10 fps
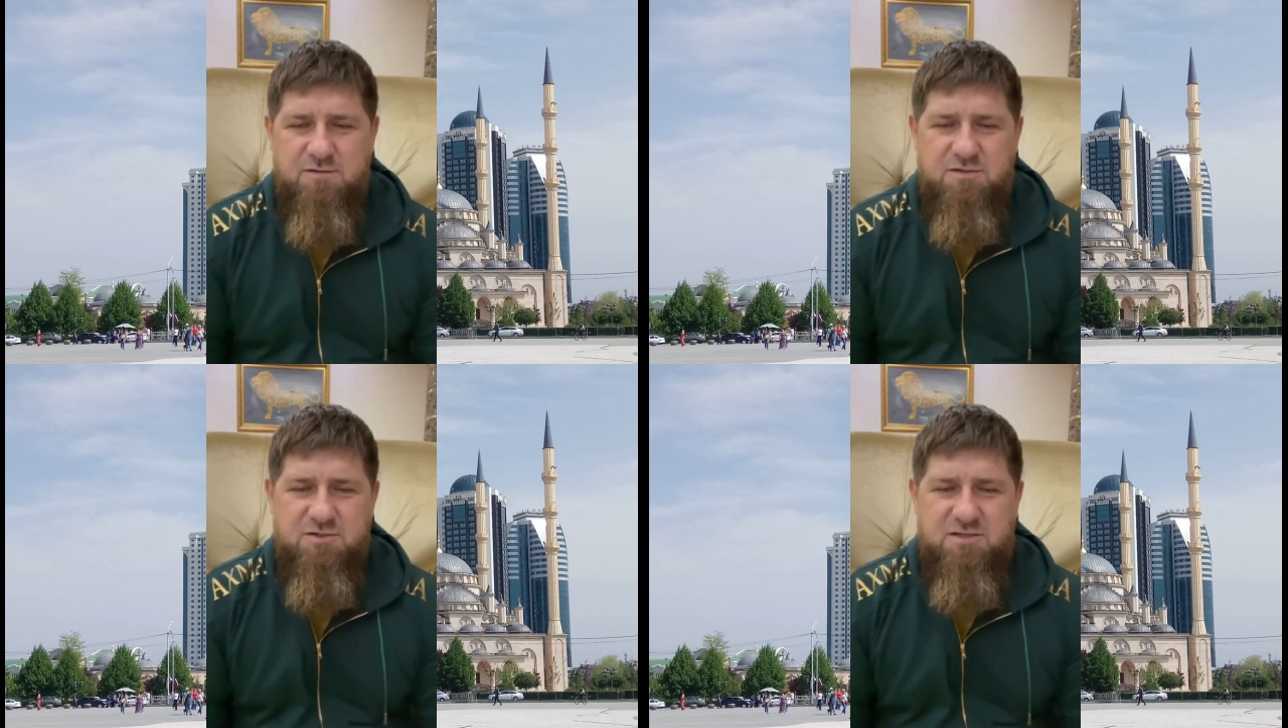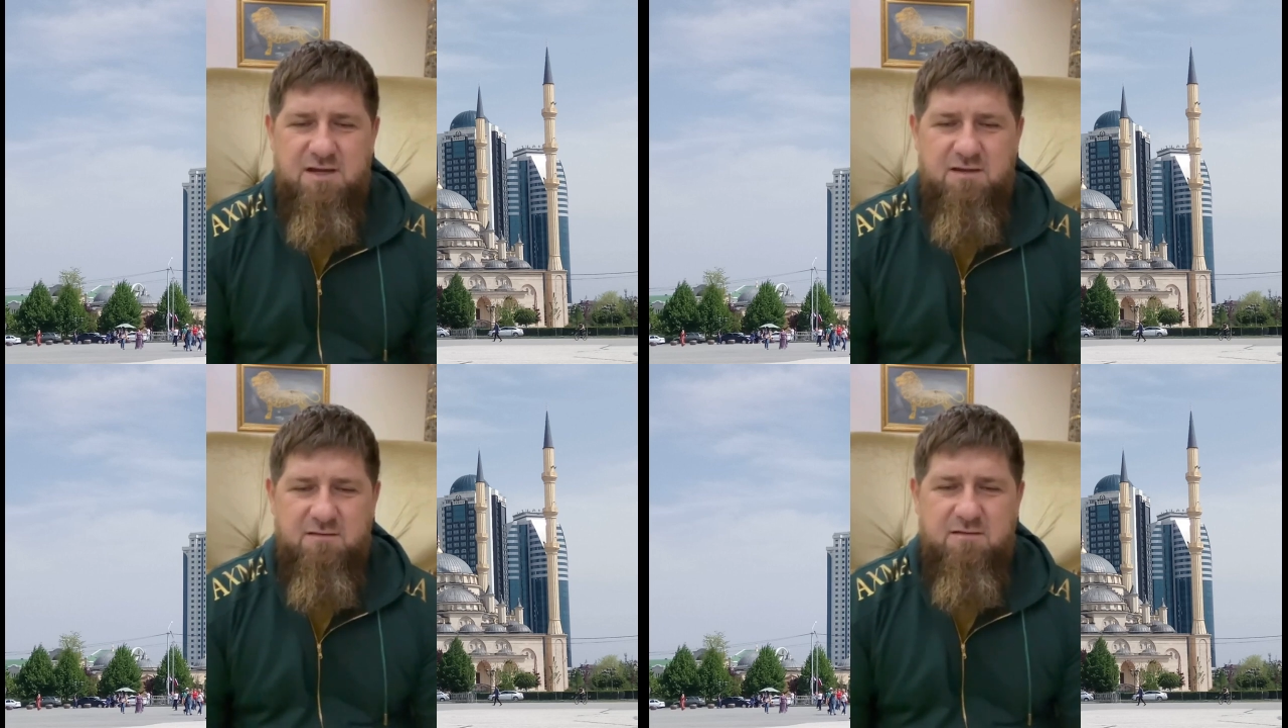
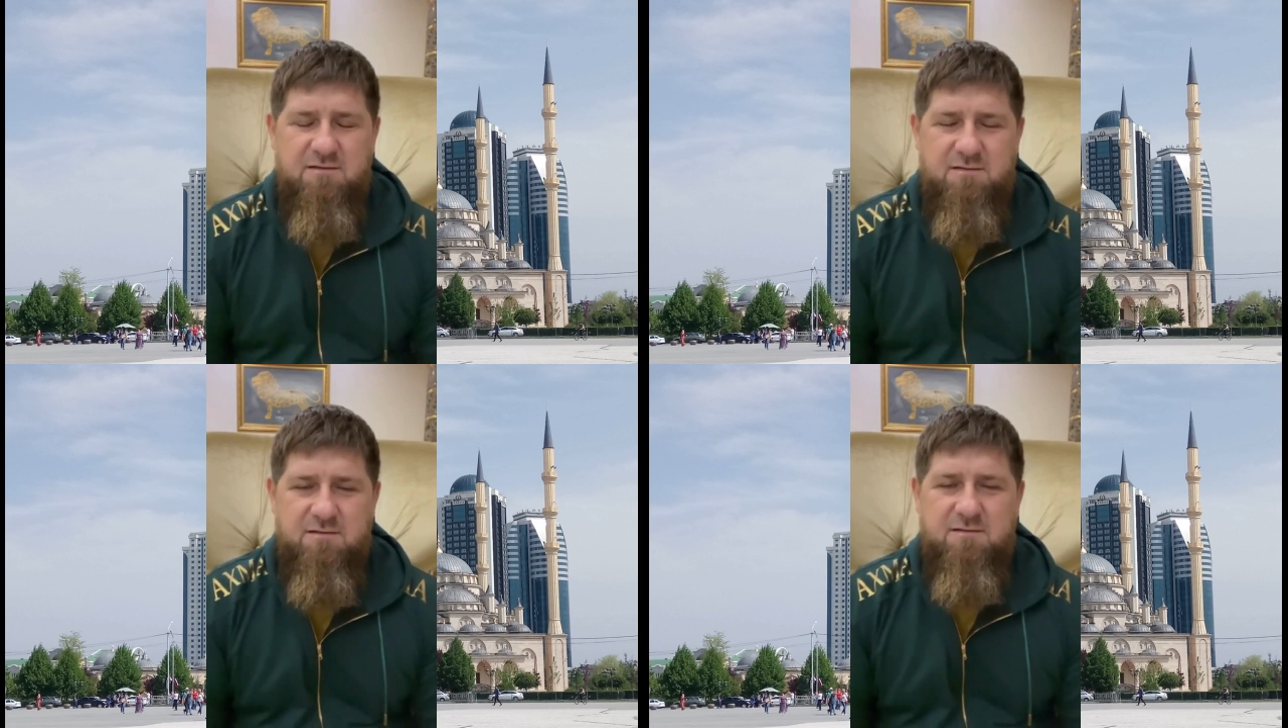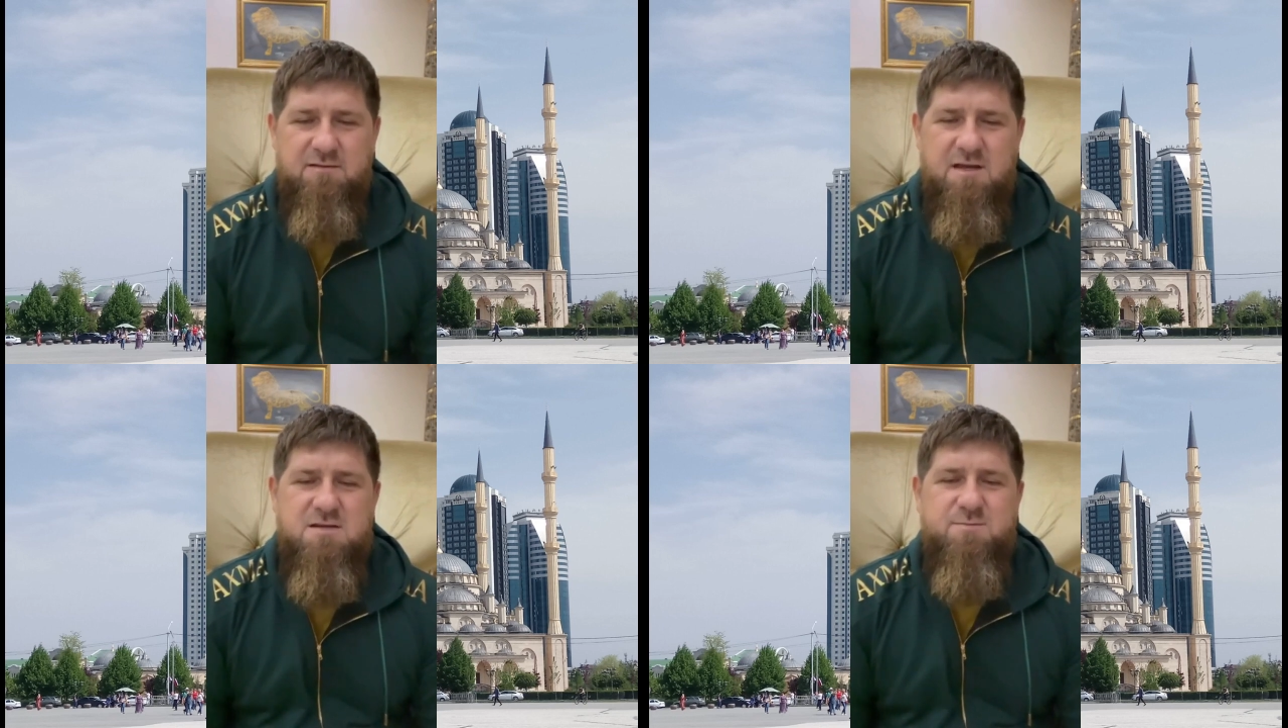защищает
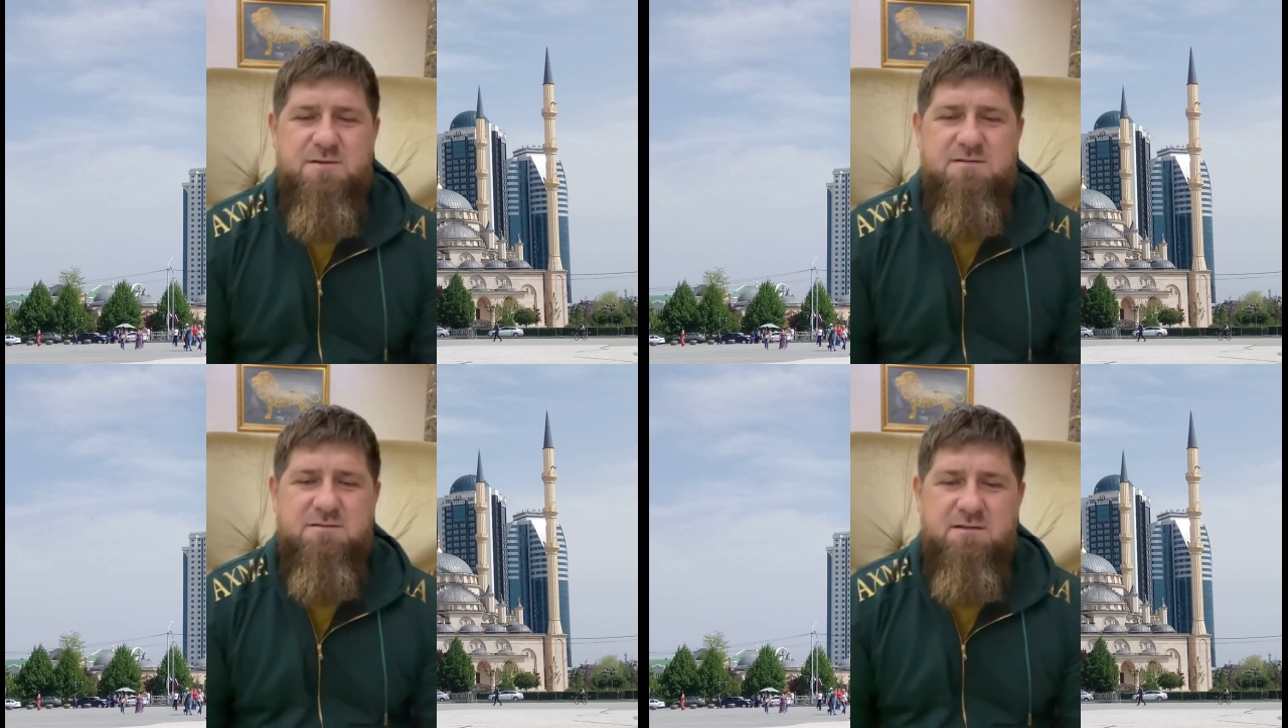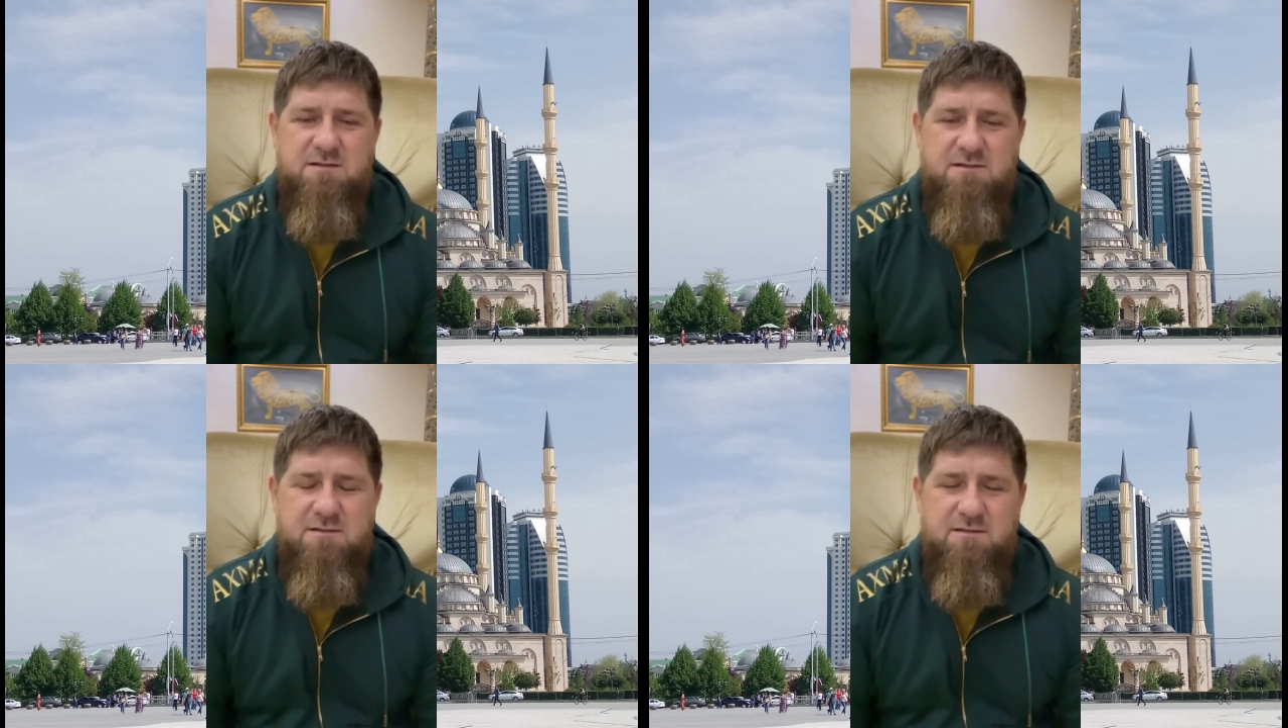наш
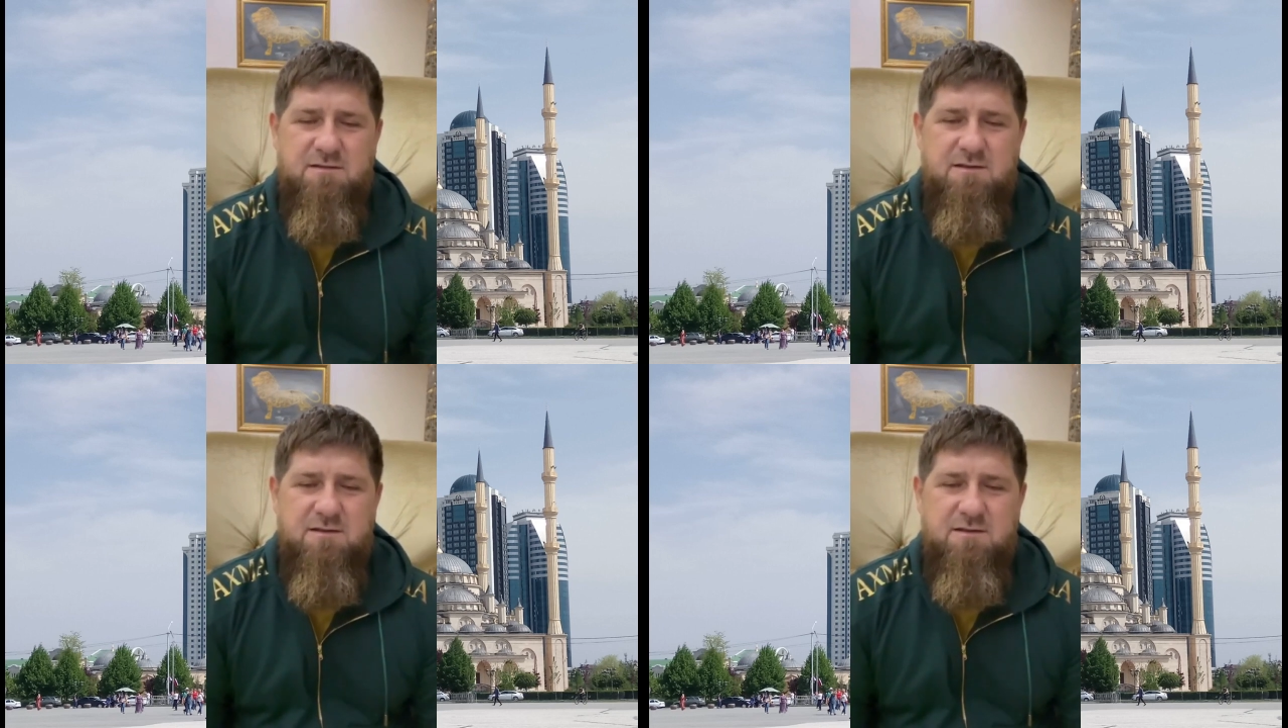президент –